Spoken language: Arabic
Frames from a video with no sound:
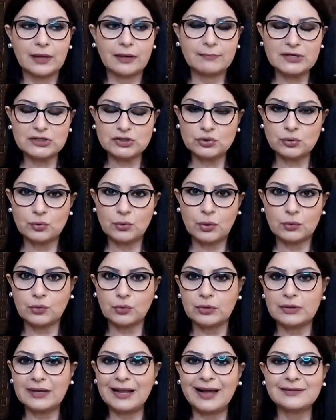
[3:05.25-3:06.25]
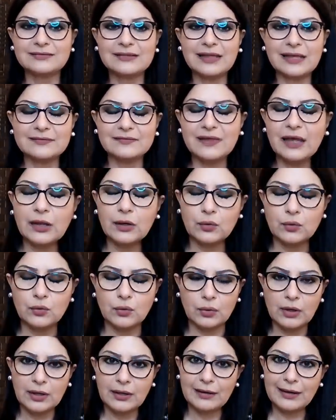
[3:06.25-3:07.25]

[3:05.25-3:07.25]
مشروعكم لحتى تحكوا